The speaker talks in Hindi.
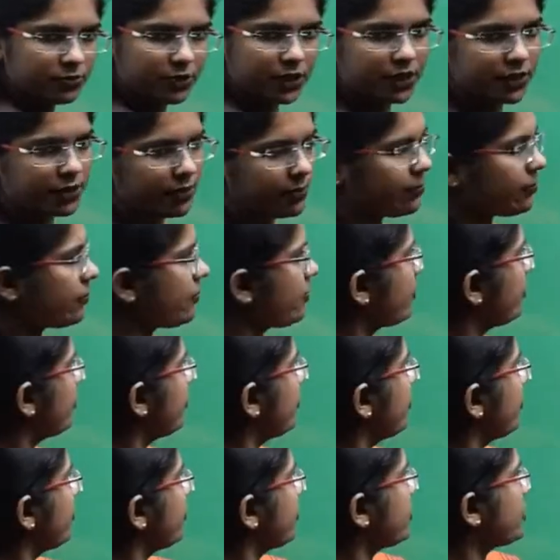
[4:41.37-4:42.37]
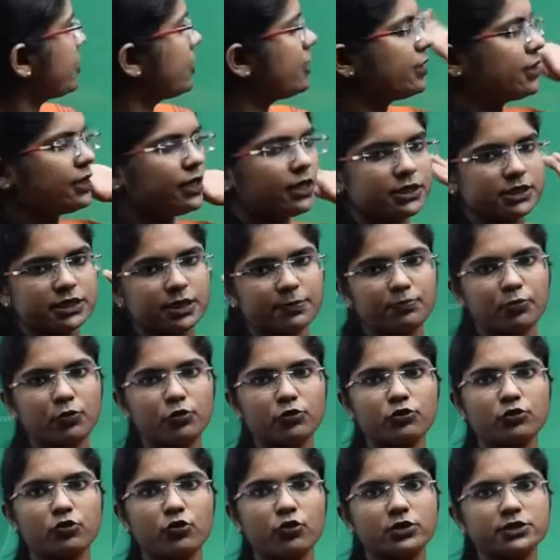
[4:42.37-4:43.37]
में ये
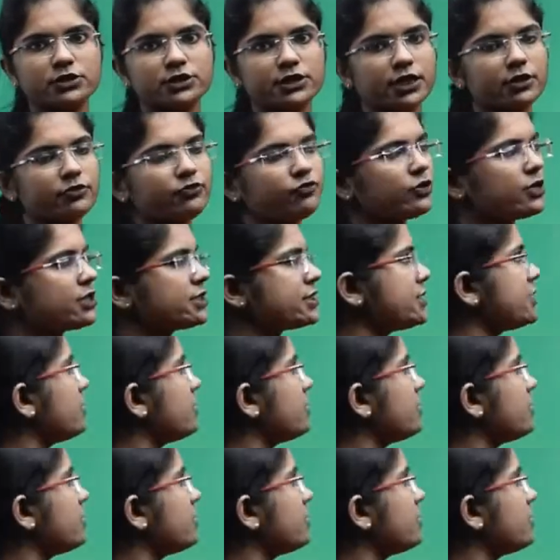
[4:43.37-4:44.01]
सपोर्ट कौन सा है फिक्स